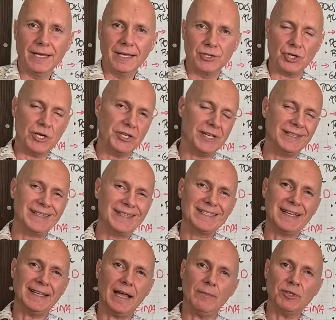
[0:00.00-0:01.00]
Czyli kiedy
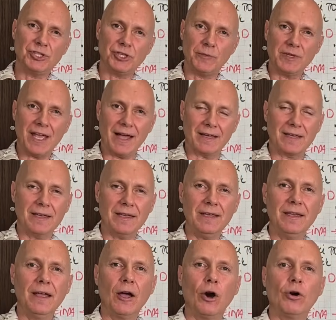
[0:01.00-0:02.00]
zjadamy
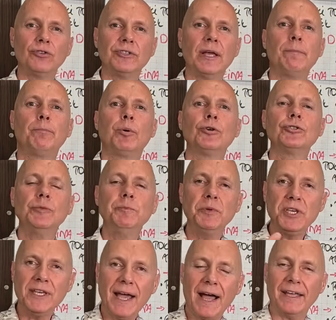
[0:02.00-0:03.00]
ziemniaki, one
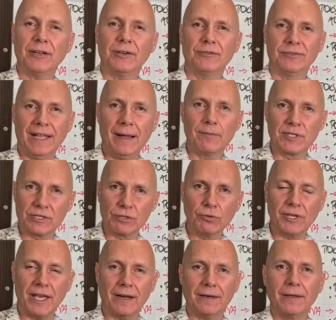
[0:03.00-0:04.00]
podbijają nam
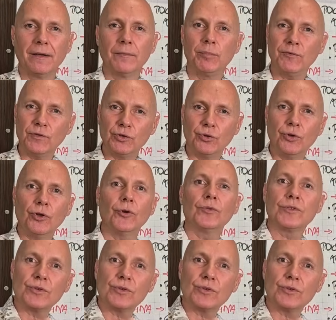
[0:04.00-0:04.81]
cukier, powodują